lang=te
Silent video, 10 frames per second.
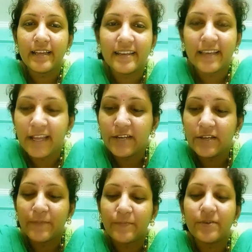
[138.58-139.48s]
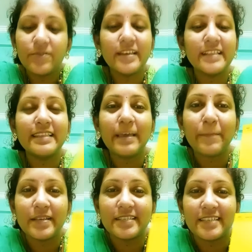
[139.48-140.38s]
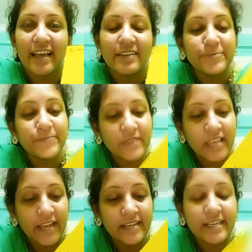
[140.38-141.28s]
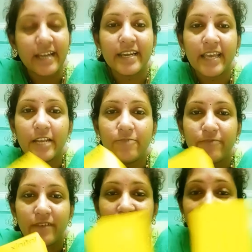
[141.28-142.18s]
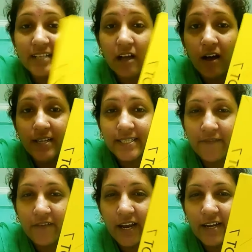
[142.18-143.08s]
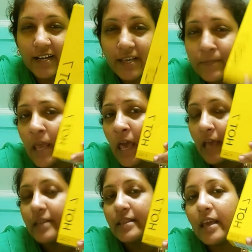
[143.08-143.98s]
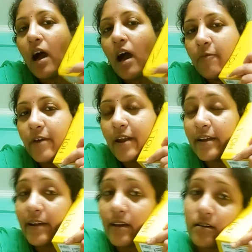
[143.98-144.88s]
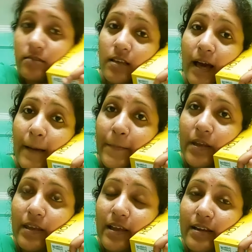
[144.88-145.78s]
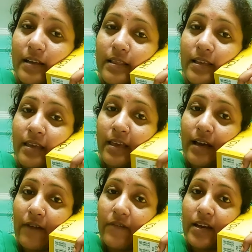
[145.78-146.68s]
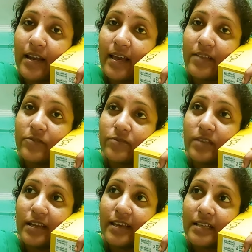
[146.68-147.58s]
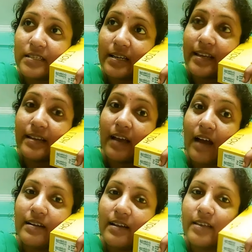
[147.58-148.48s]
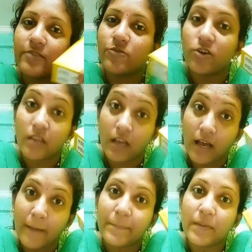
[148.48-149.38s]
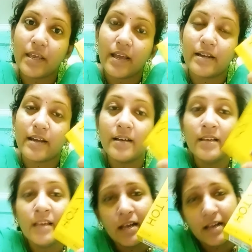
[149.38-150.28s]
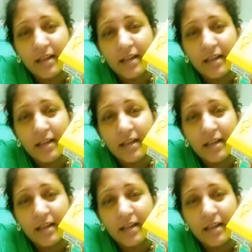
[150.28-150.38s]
నేను ఇప్పుడు ఇది తెప్పించాను ఏంటి అంటే ఇన్ఫినెక్స్ హాట్ సెవెన్ అండి ఇది ఆఫర్ అంట కొత్త కంపెనీ అంట దీనికి కవర్ లేదు దీనికి స్క్రీన్ గార్డ్ లేదు కొత్త కంపెనీ అంట కానీ